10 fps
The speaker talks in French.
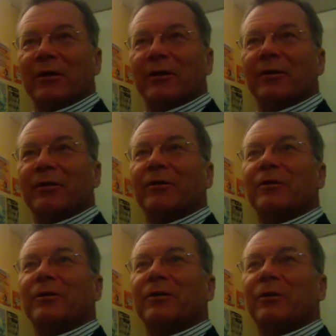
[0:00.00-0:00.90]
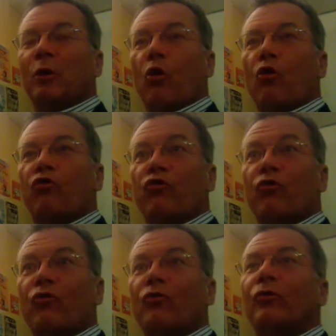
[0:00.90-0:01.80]
euh, au
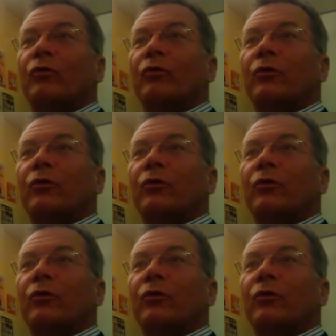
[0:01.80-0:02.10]
fond,